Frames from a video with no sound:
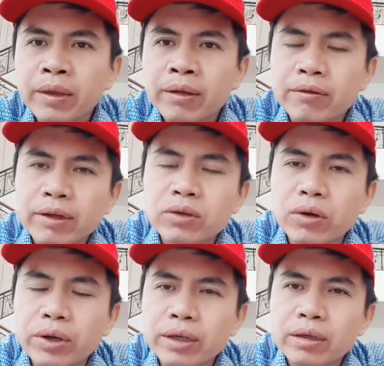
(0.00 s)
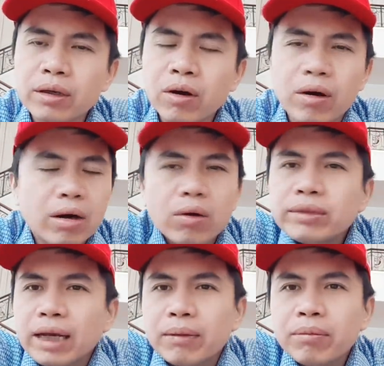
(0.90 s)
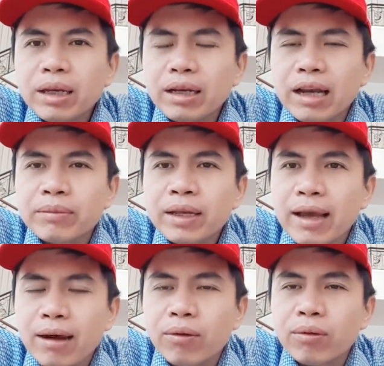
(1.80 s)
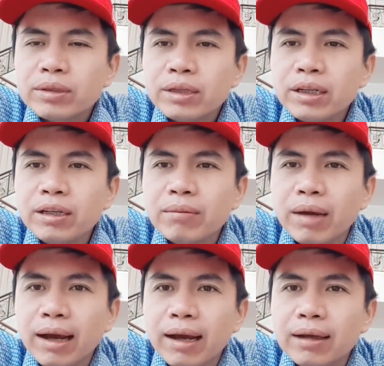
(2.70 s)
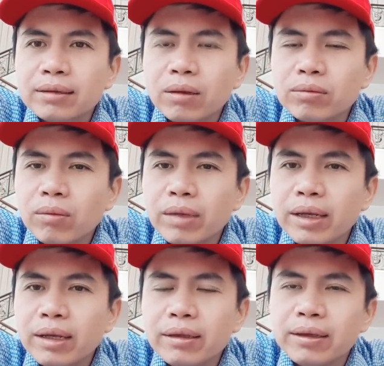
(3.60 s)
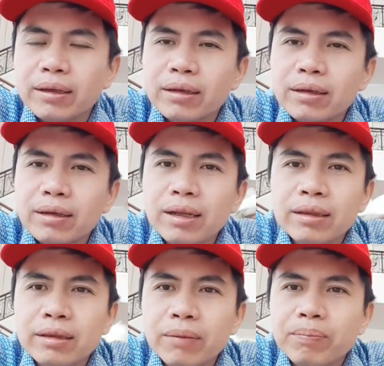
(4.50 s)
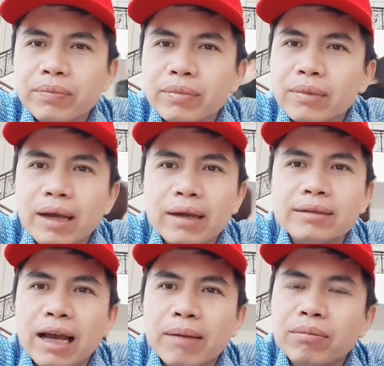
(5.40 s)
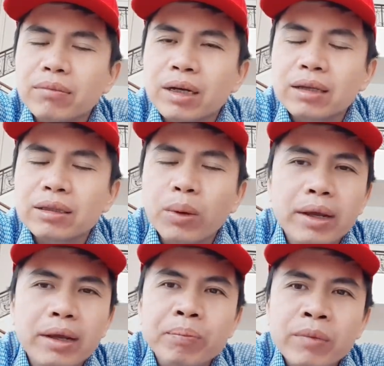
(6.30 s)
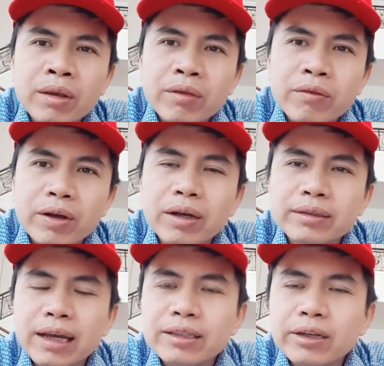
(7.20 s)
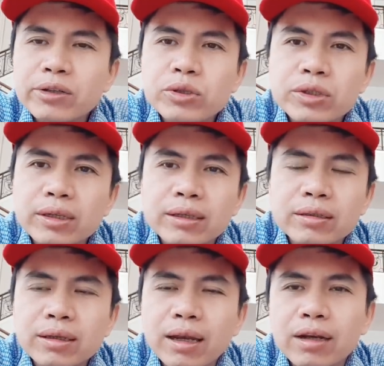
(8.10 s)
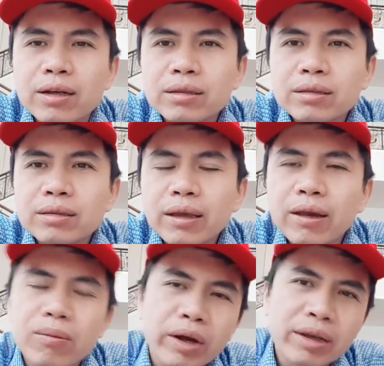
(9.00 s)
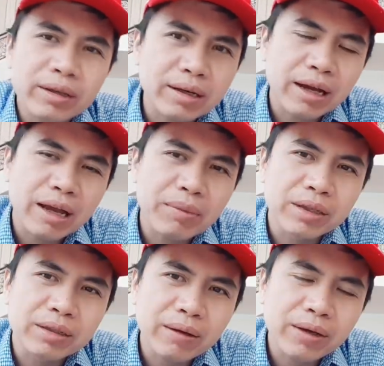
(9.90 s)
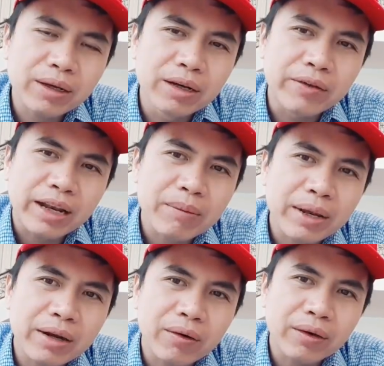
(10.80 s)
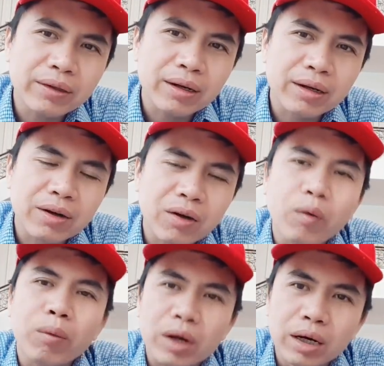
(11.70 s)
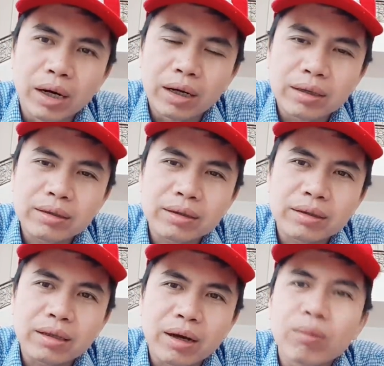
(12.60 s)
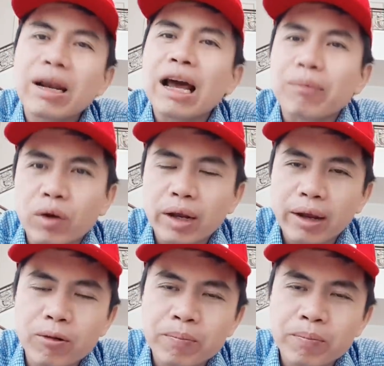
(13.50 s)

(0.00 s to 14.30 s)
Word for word: và rồi họ cũng chẳng biết làm thế nào khi mà tổng thống Mỹ thì liên tiếp tăng giảm mà thuế và đưa ra những cái Twitter tức là theo một cái cái mà theo cái người Việt Nam hay nói tức là nói một đường ông làm một nẻo